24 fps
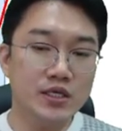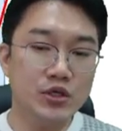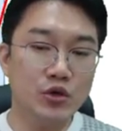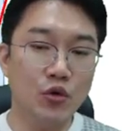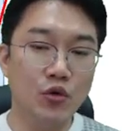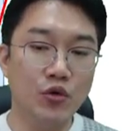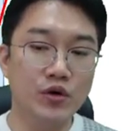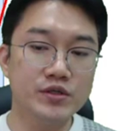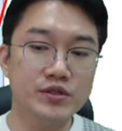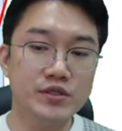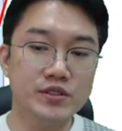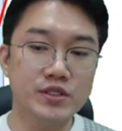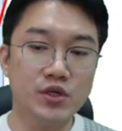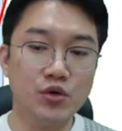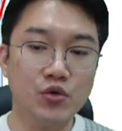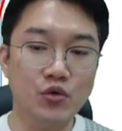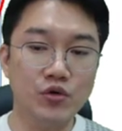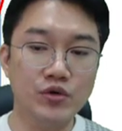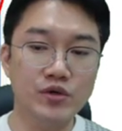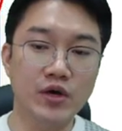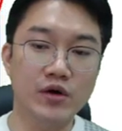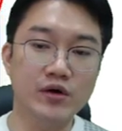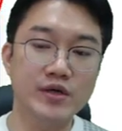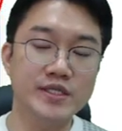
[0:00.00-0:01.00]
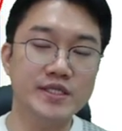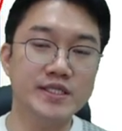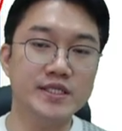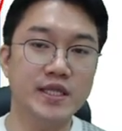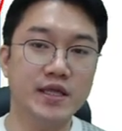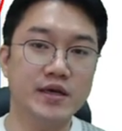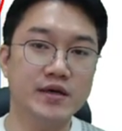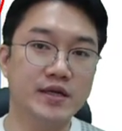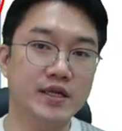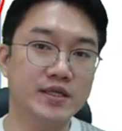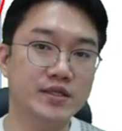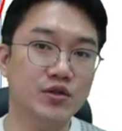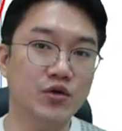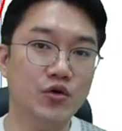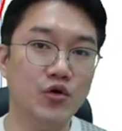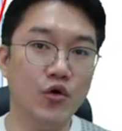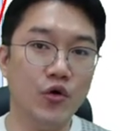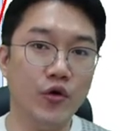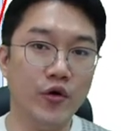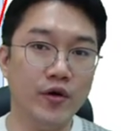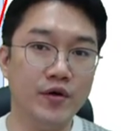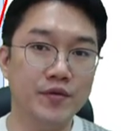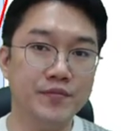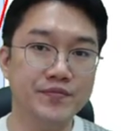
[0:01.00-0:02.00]
요것을 이제 공격을 진행을 했던
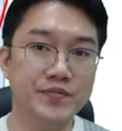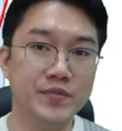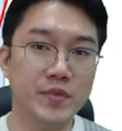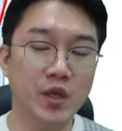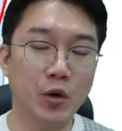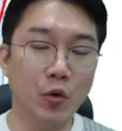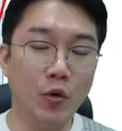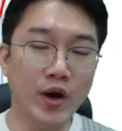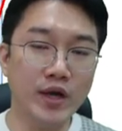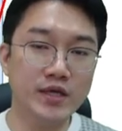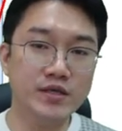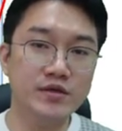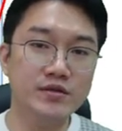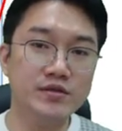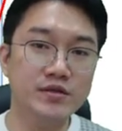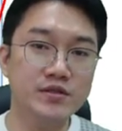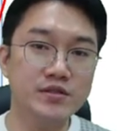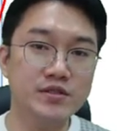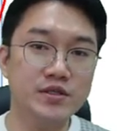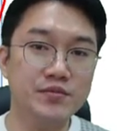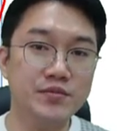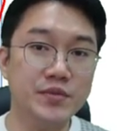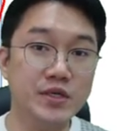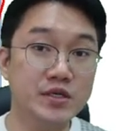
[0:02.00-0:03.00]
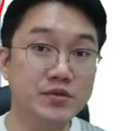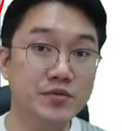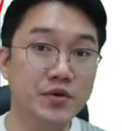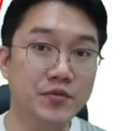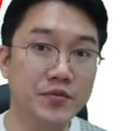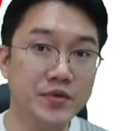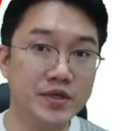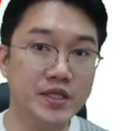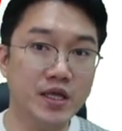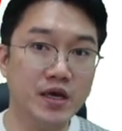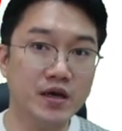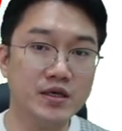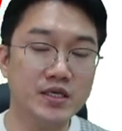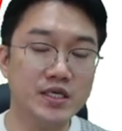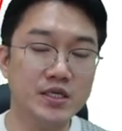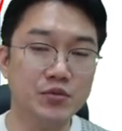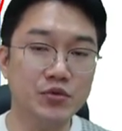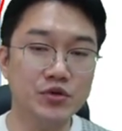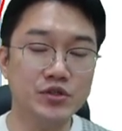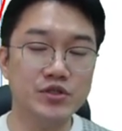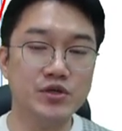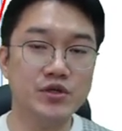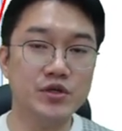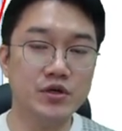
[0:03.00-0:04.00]
거예요 이 환경 설정 미흡입니다
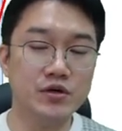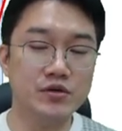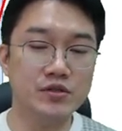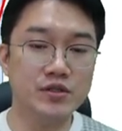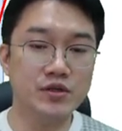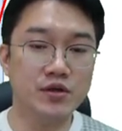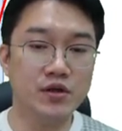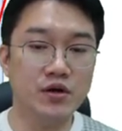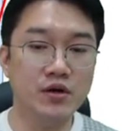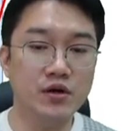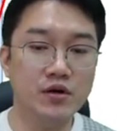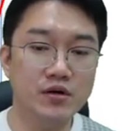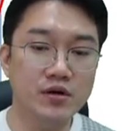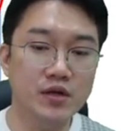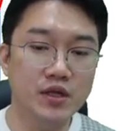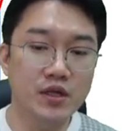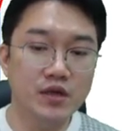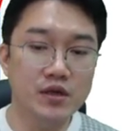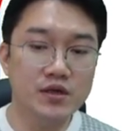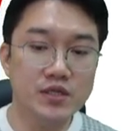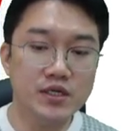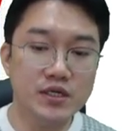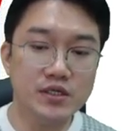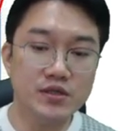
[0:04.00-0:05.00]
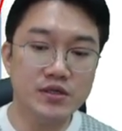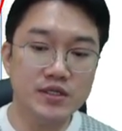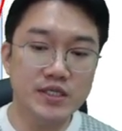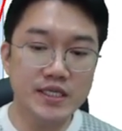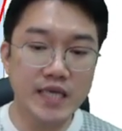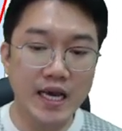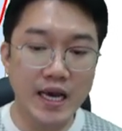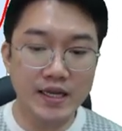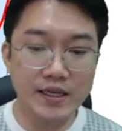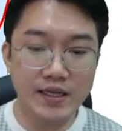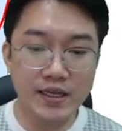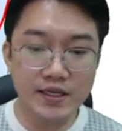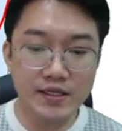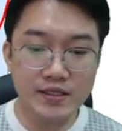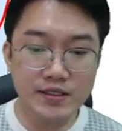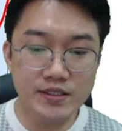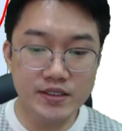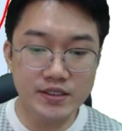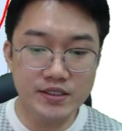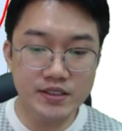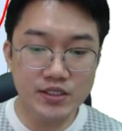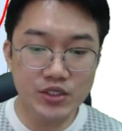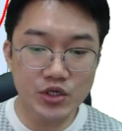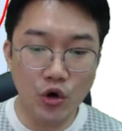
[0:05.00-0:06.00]
기본적인 것들이요 그래서 이 안에
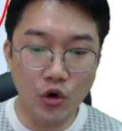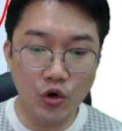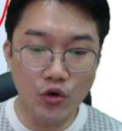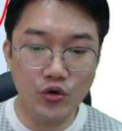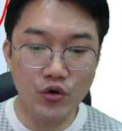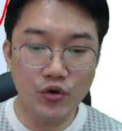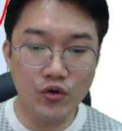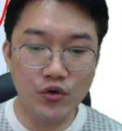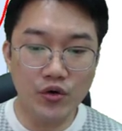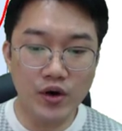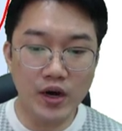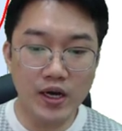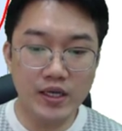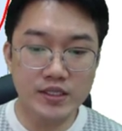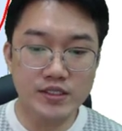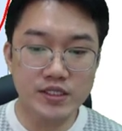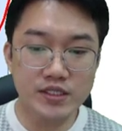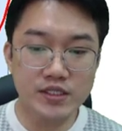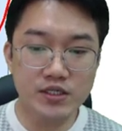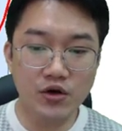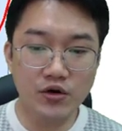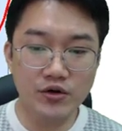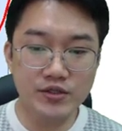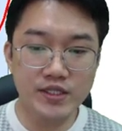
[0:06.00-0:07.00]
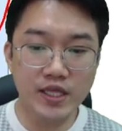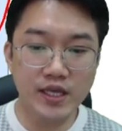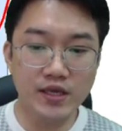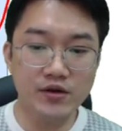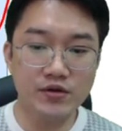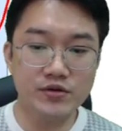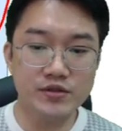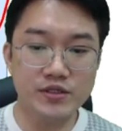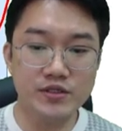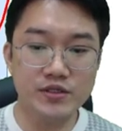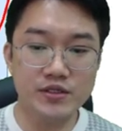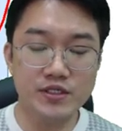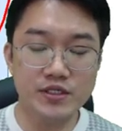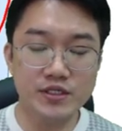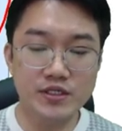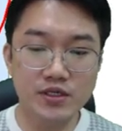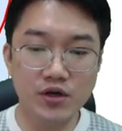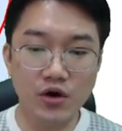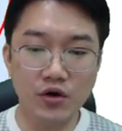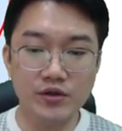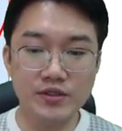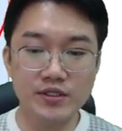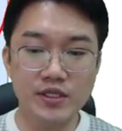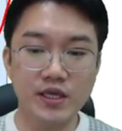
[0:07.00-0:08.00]
있는 여러 가지 컨테이너들
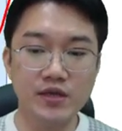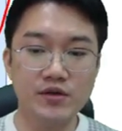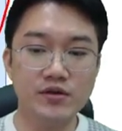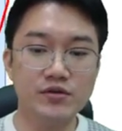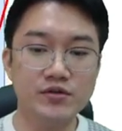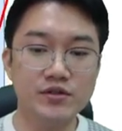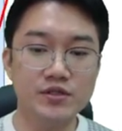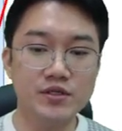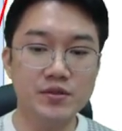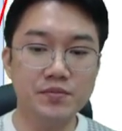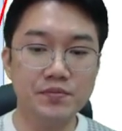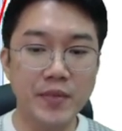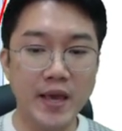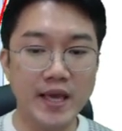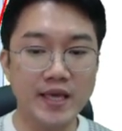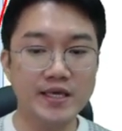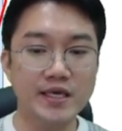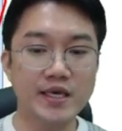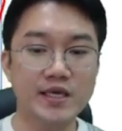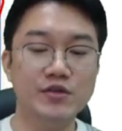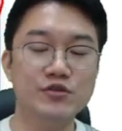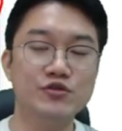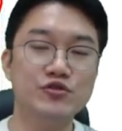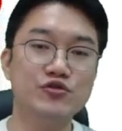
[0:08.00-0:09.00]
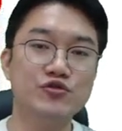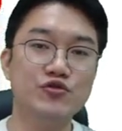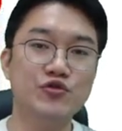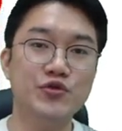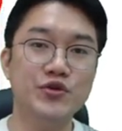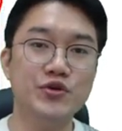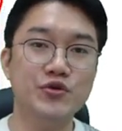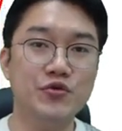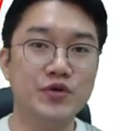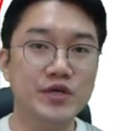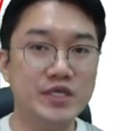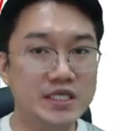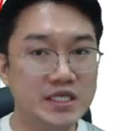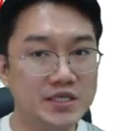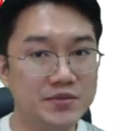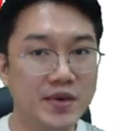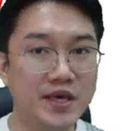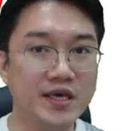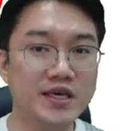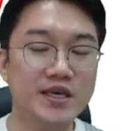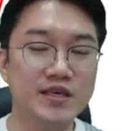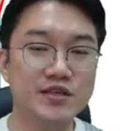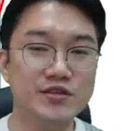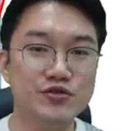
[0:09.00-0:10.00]
그 컨테이너들은 100개일 수도 있고
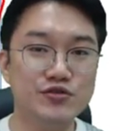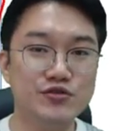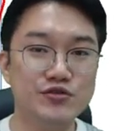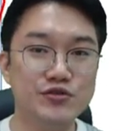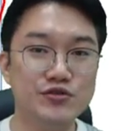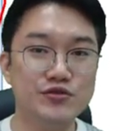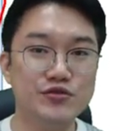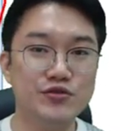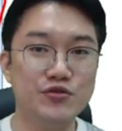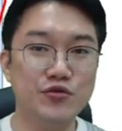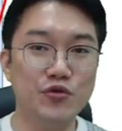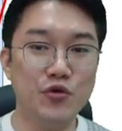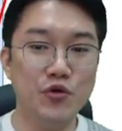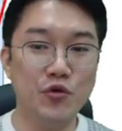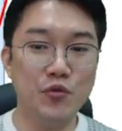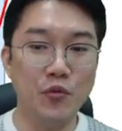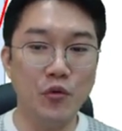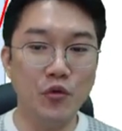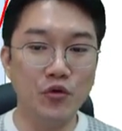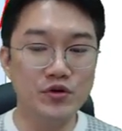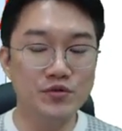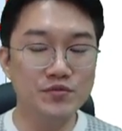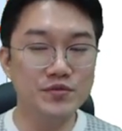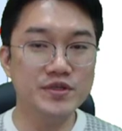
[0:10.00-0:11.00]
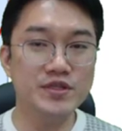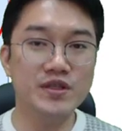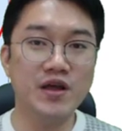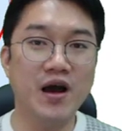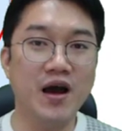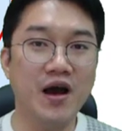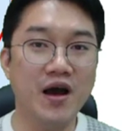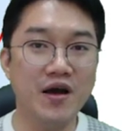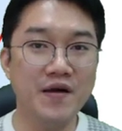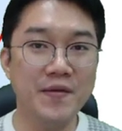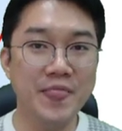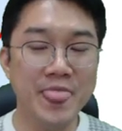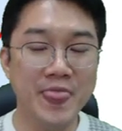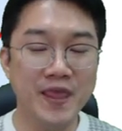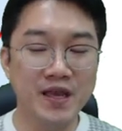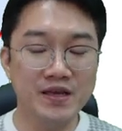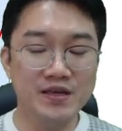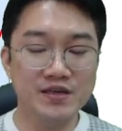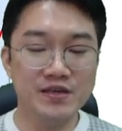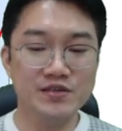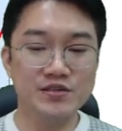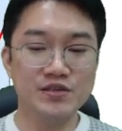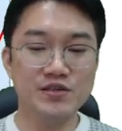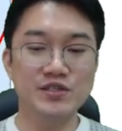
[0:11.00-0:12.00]
200개일 수 있고 모릅니다
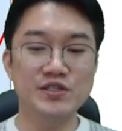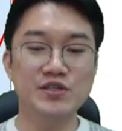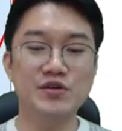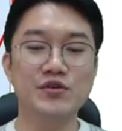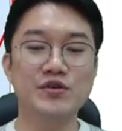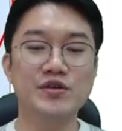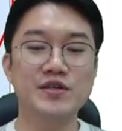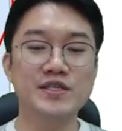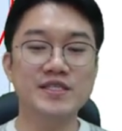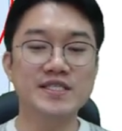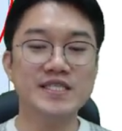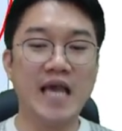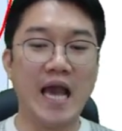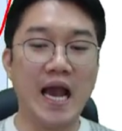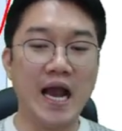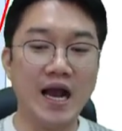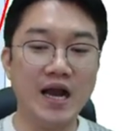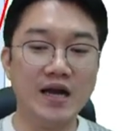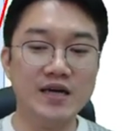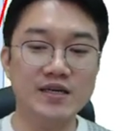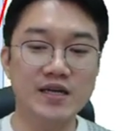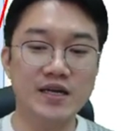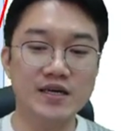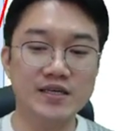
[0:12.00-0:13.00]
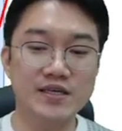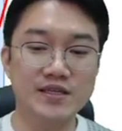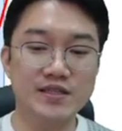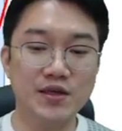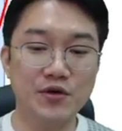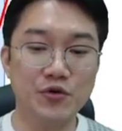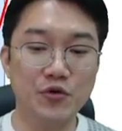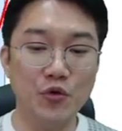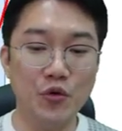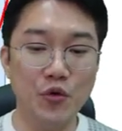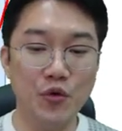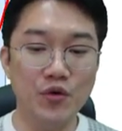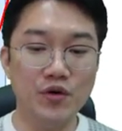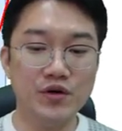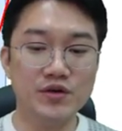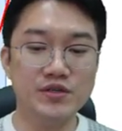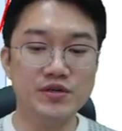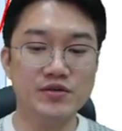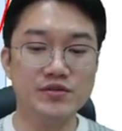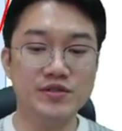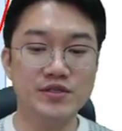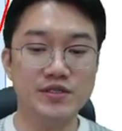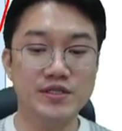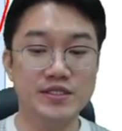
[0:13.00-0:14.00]
그래서 그거를 장악을 하게 되고
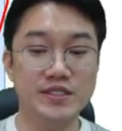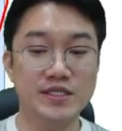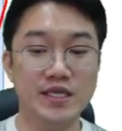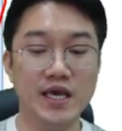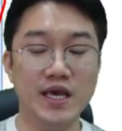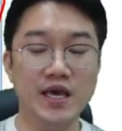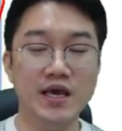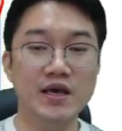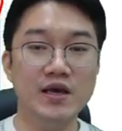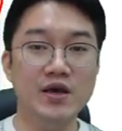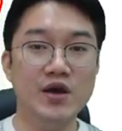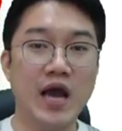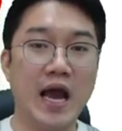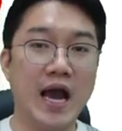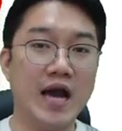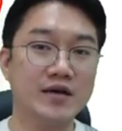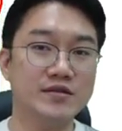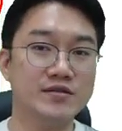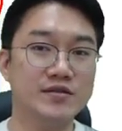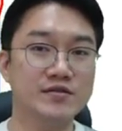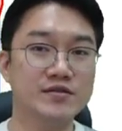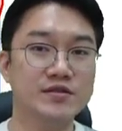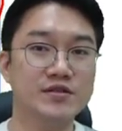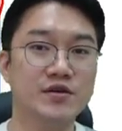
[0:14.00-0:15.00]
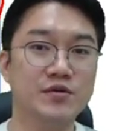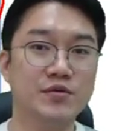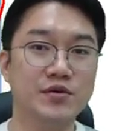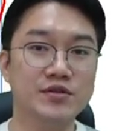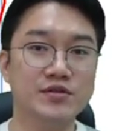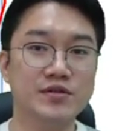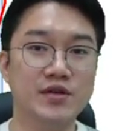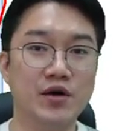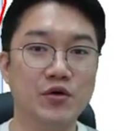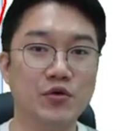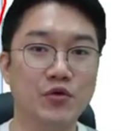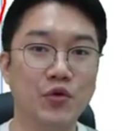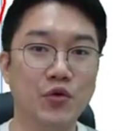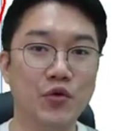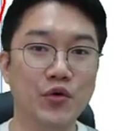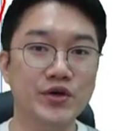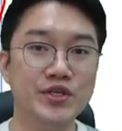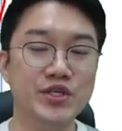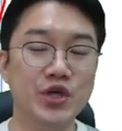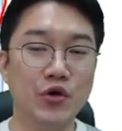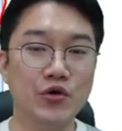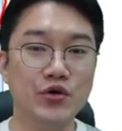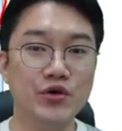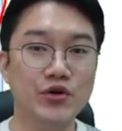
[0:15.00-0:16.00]
그것을 이제 악성
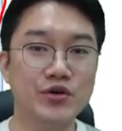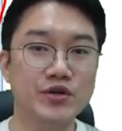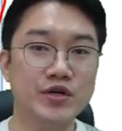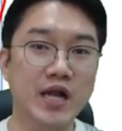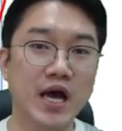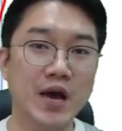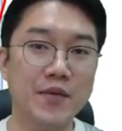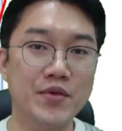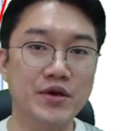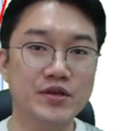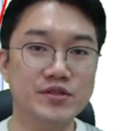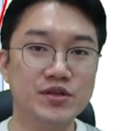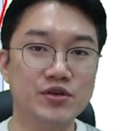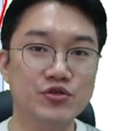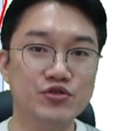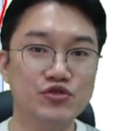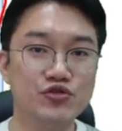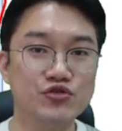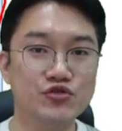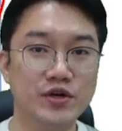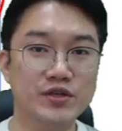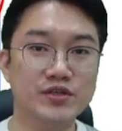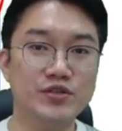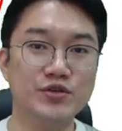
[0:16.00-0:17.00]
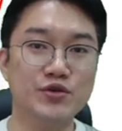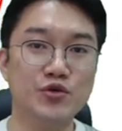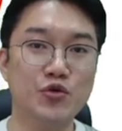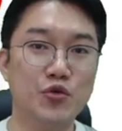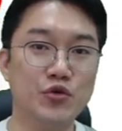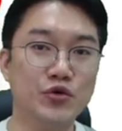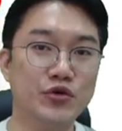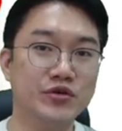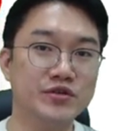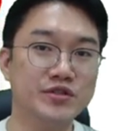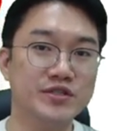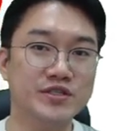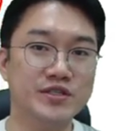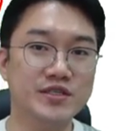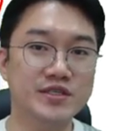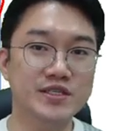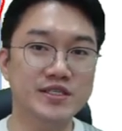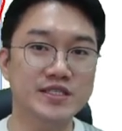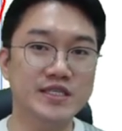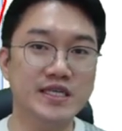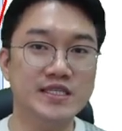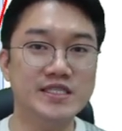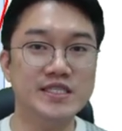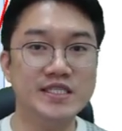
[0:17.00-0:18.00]
서버들하고 연결을 하면서 추가적인
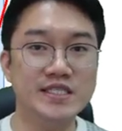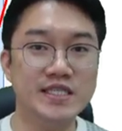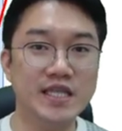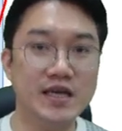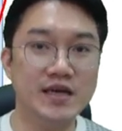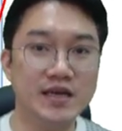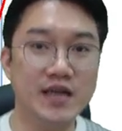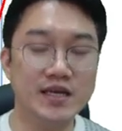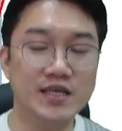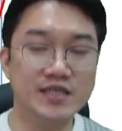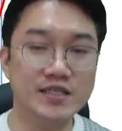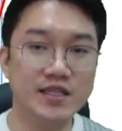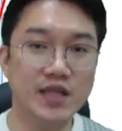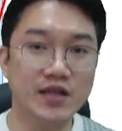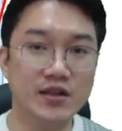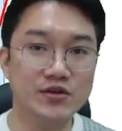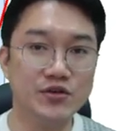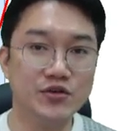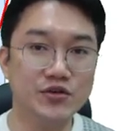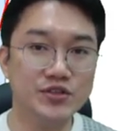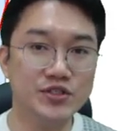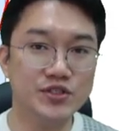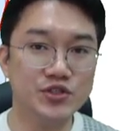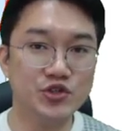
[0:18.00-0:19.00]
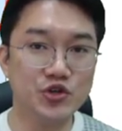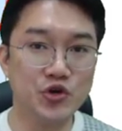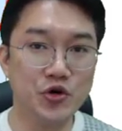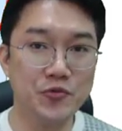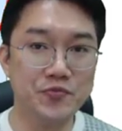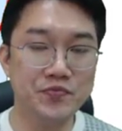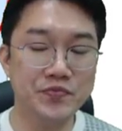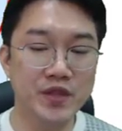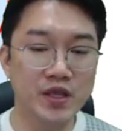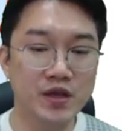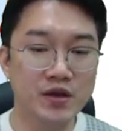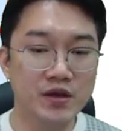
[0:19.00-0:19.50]
공격들을 이제 진행을 하게 되는 것이죠